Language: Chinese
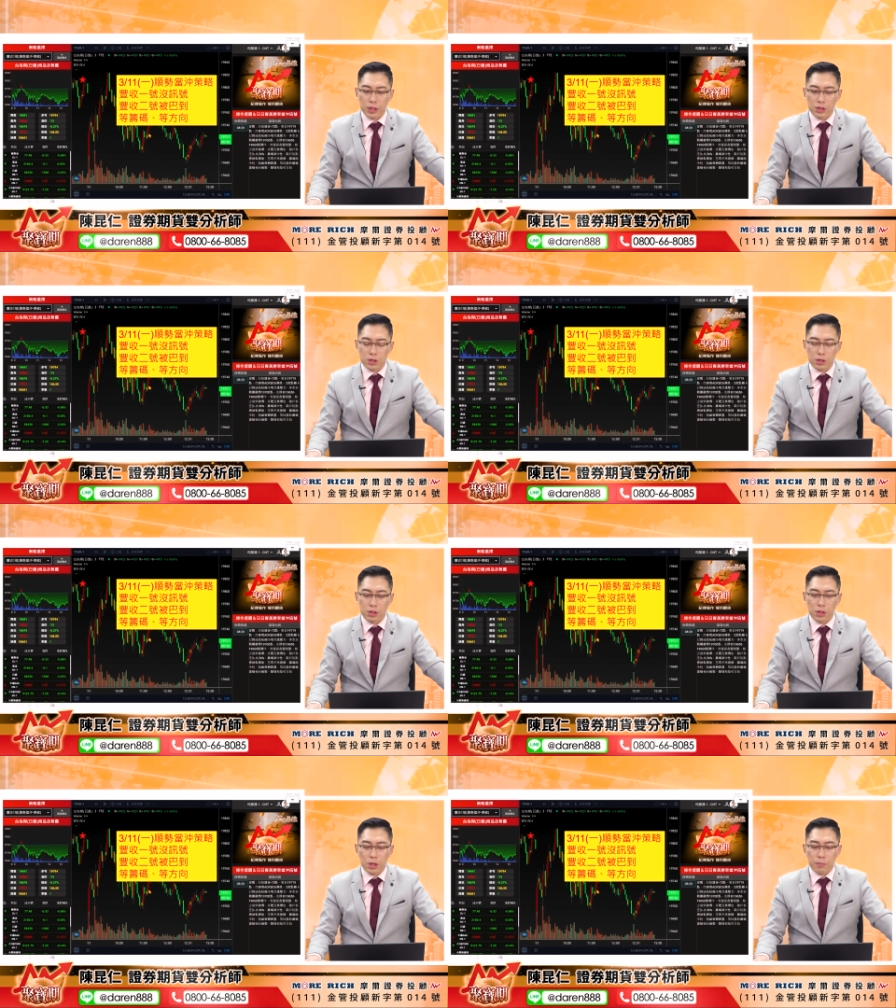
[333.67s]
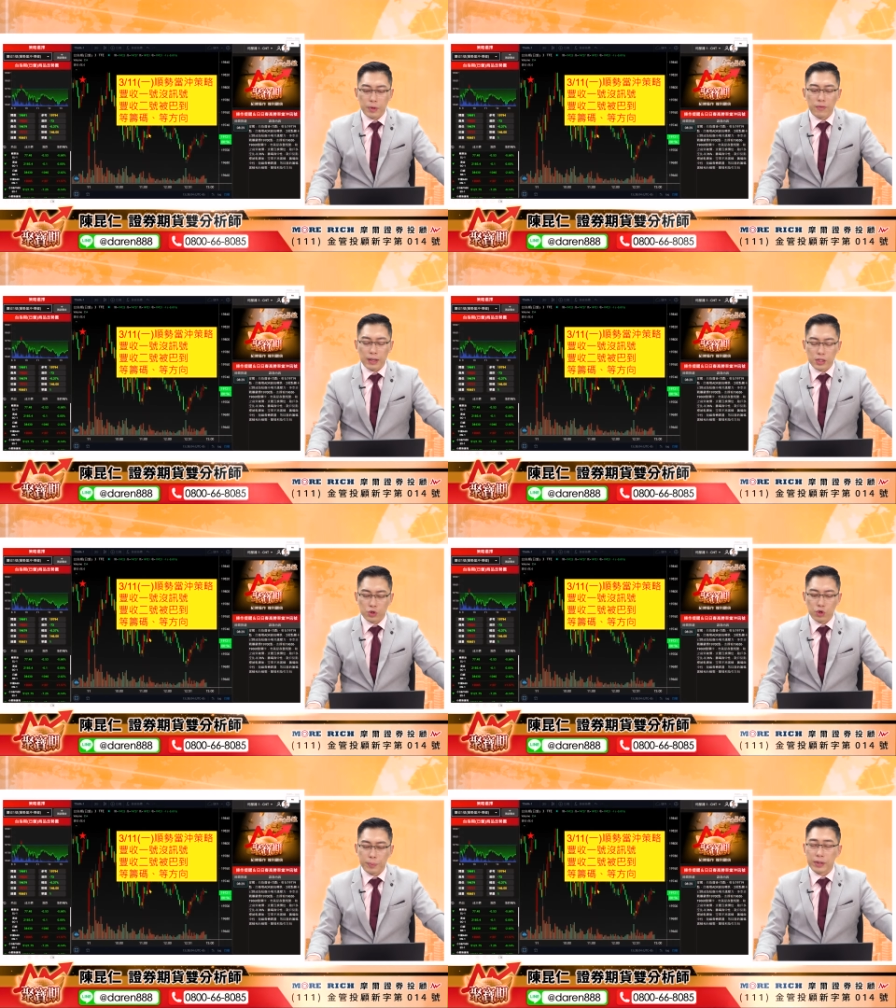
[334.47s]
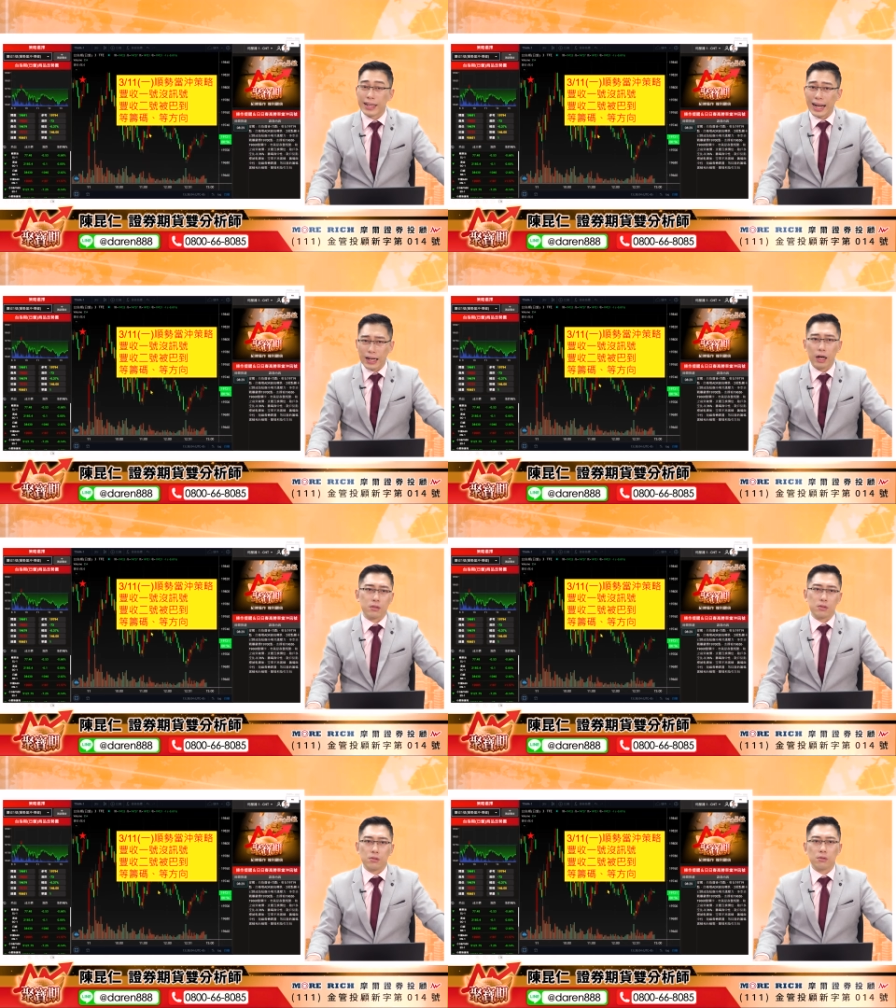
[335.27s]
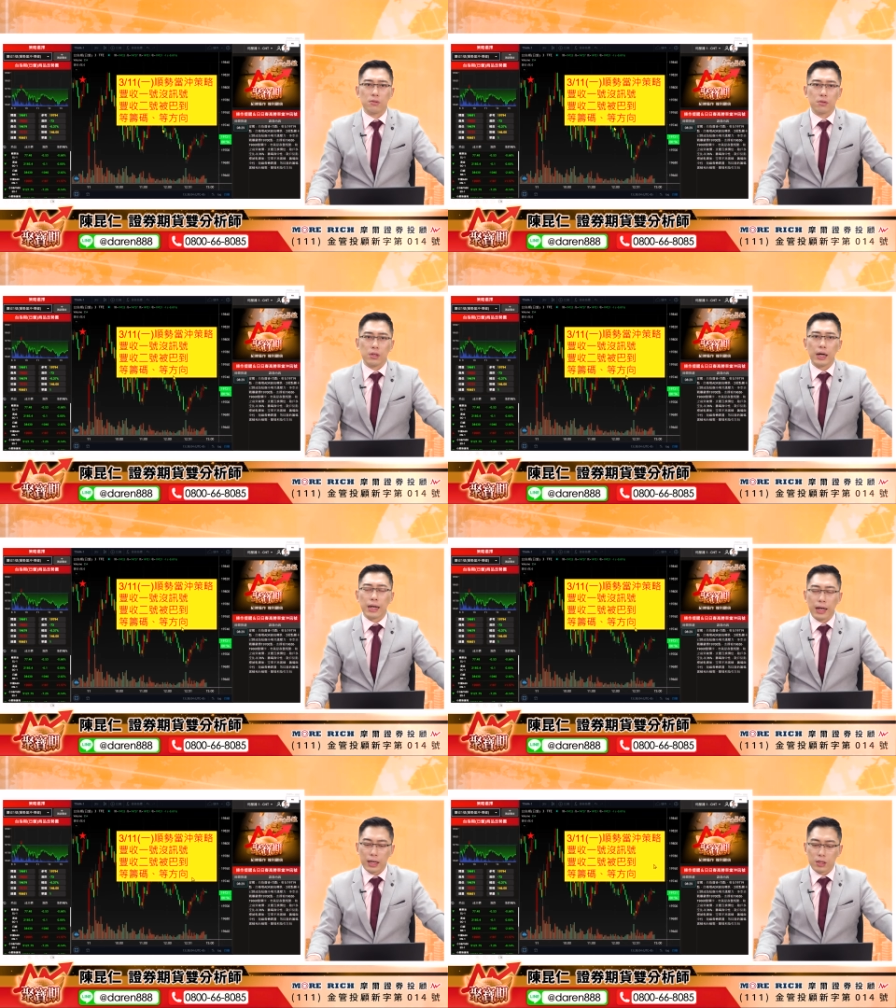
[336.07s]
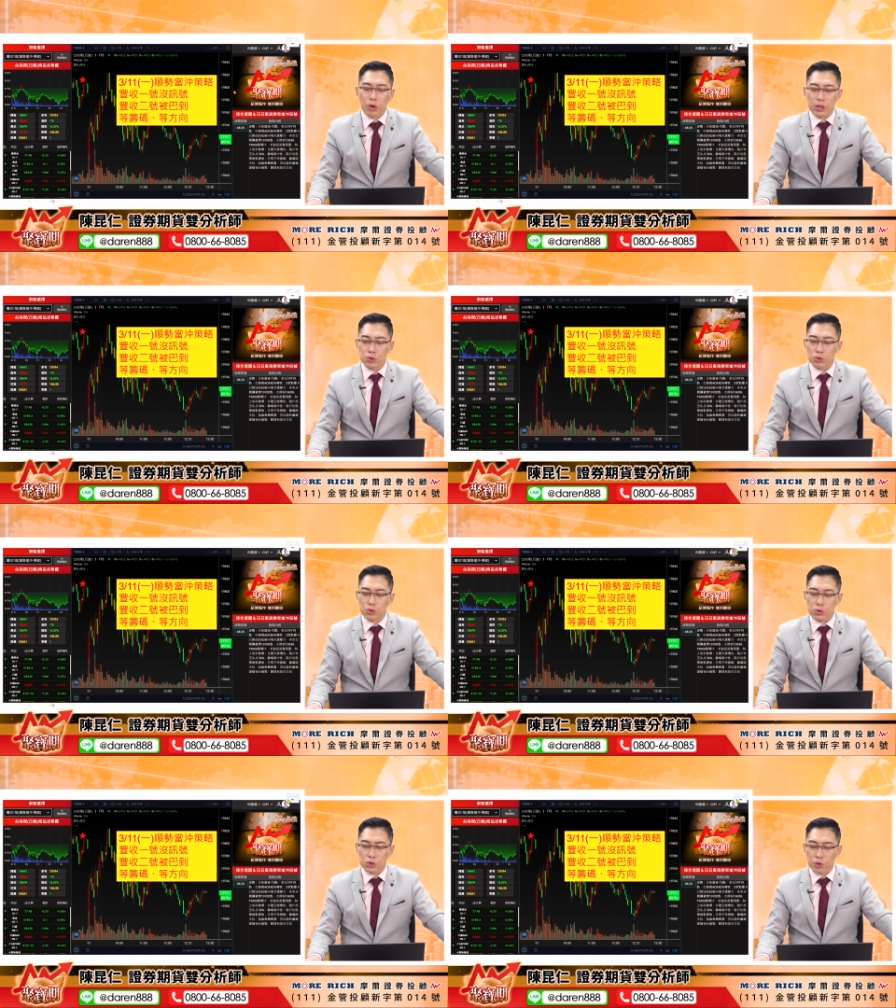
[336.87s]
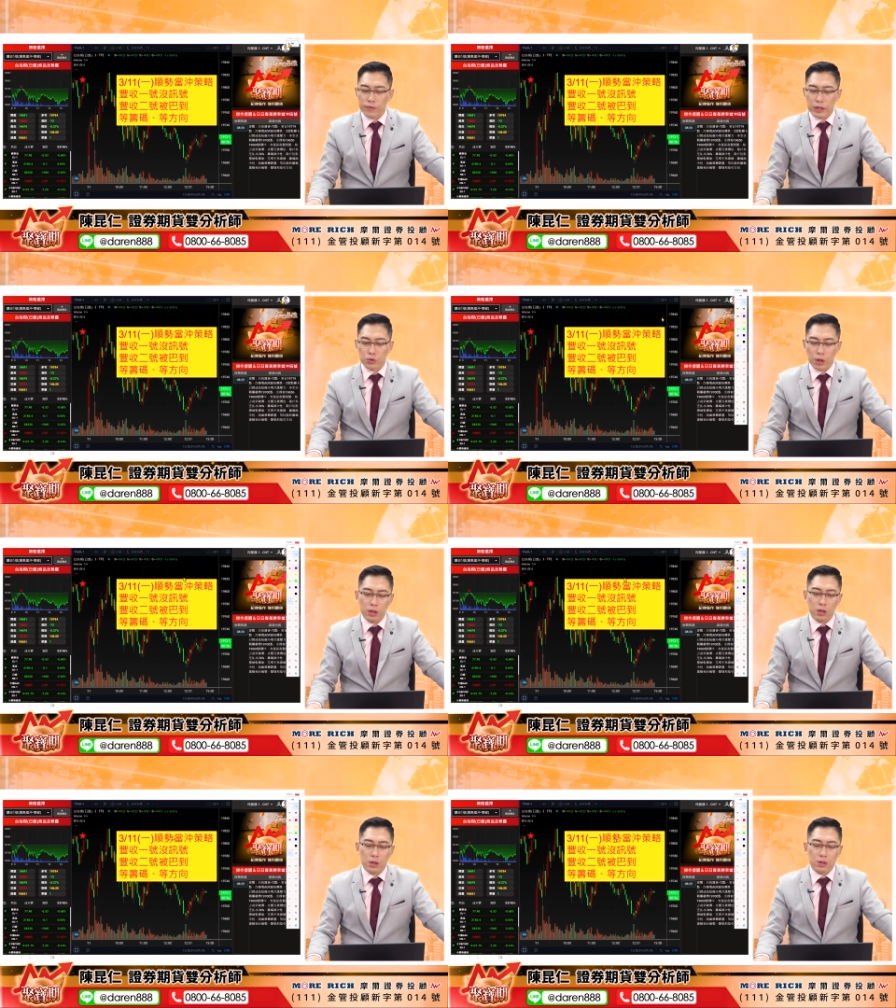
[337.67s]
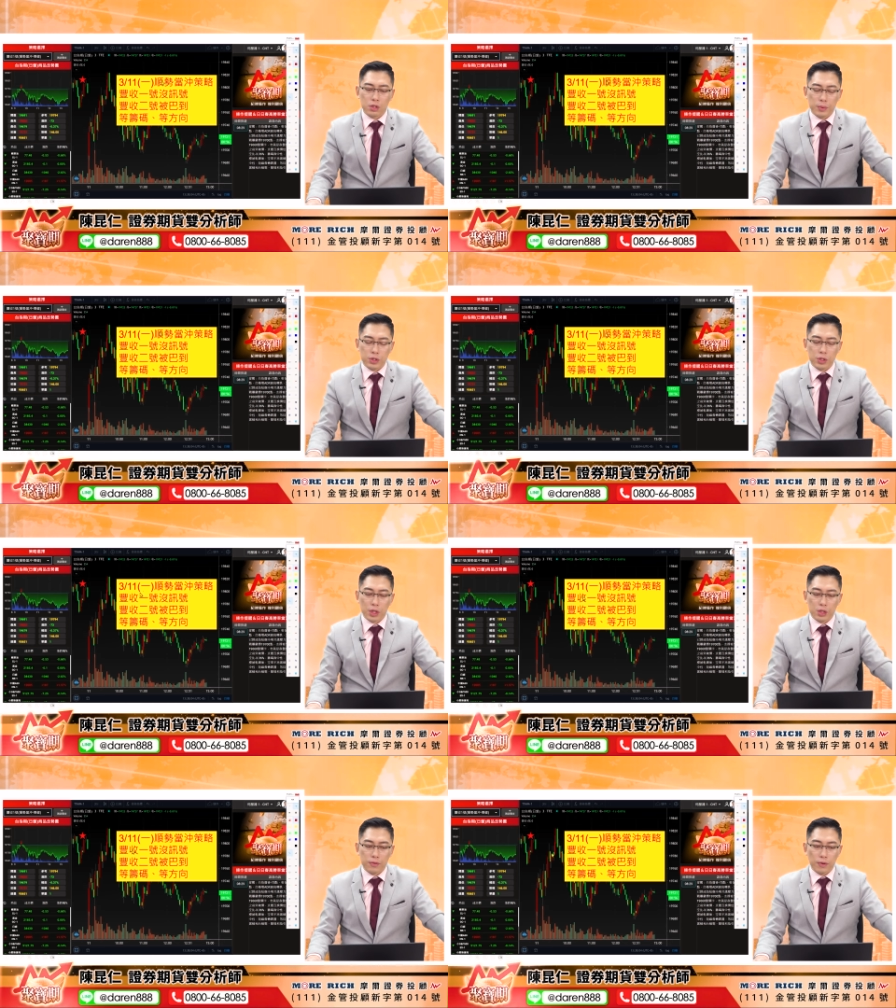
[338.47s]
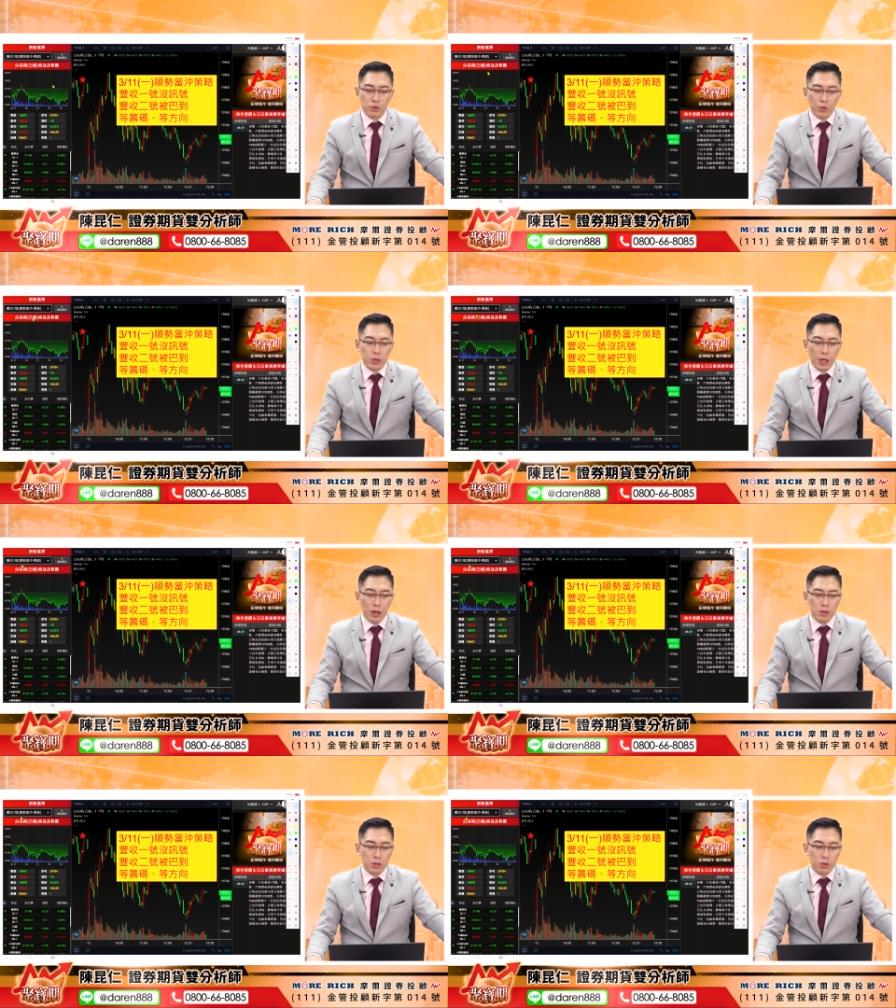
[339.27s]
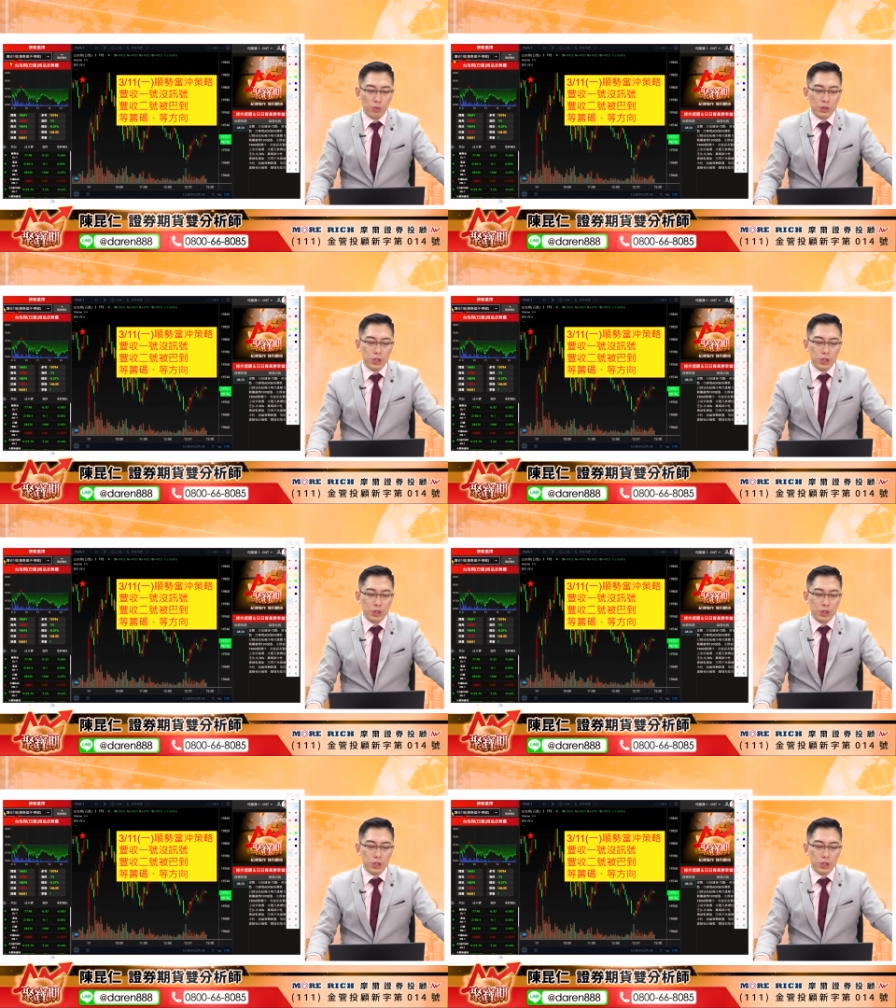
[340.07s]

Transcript: 成是没有方向，就会变卡卡的。啊，卡卡的话，你会发现说，哎，怎么今天的丰收一号这是稳